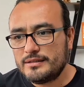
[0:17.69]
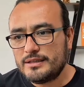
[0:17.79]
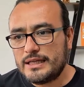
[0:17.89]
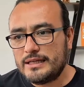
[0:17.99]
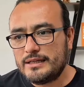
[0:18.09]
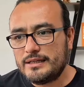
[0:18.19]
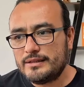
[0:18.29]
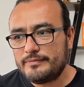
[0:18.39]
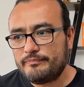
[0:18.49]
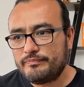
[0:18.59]

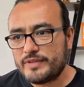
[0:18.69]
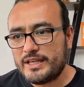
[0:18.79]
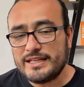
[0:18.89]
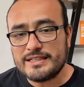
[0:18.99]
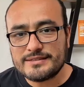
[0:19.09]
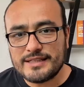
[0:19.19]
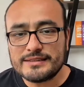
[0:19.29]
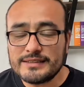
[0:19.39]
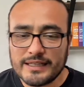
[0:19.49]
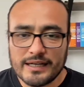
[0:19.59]
em,
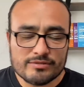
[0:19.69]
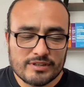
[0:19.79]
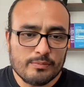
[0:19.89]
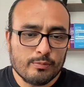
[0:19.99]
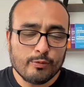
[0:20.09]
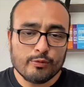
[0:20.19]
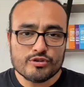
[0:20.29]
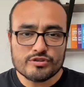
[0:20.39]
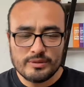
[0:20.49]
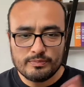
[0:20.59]
kinestésica, o sea, hay
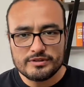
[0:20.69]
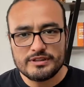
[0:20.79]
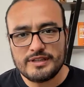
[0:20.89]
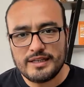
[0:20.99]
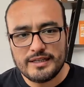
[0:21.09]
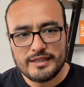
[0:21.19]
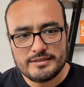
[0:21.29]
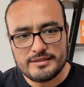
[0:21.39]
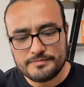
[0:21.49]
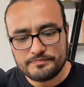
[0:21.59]
muchos tipos de
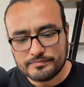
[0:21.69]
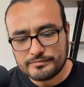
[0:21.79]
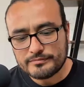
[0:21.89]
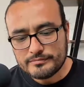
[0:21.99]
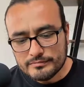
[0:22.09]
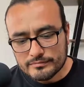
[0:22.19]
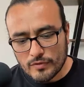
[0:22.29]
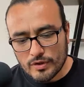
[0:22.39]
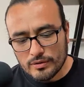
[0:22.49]
inteligencia, ¿no?